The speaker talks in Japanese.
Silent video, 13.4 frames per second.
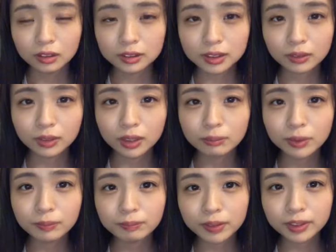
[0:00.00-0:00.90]
さあ俺も
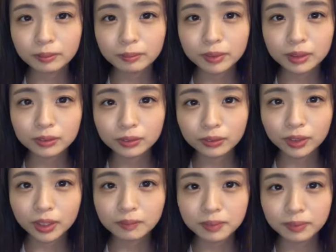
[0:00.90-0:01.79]
いっぱい食べるよ巨
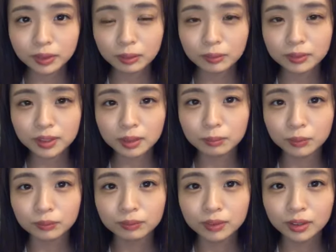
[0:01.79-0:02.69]
大パフェ食べたいもん
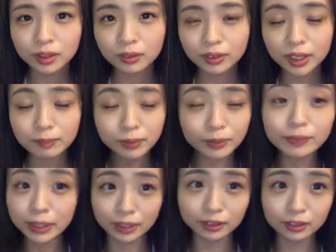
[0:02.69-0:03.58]
巨大
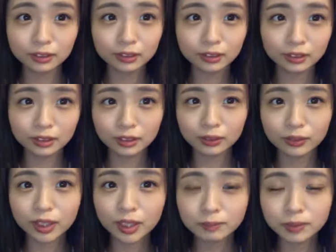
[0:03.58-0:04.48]
パフェ
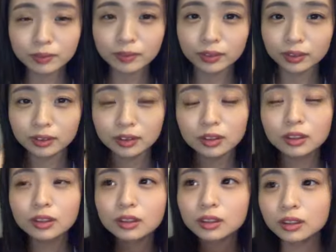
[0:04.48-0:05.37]
巨大パフェは
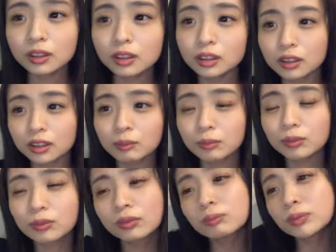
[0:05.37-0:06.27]
で
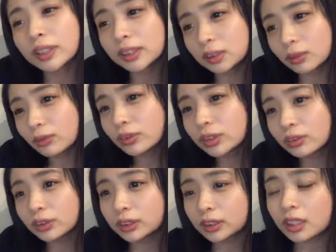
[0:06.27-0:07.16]
も昔お家の
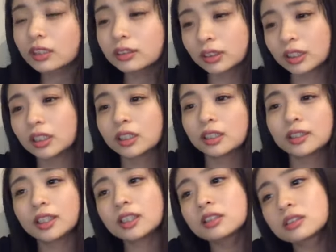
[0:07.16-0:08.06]
近くに
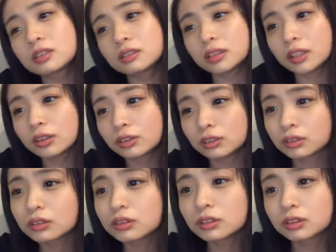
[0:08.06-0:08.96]
キャッツって
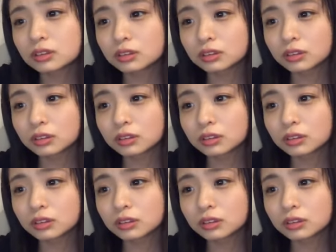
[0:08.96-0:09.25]
いう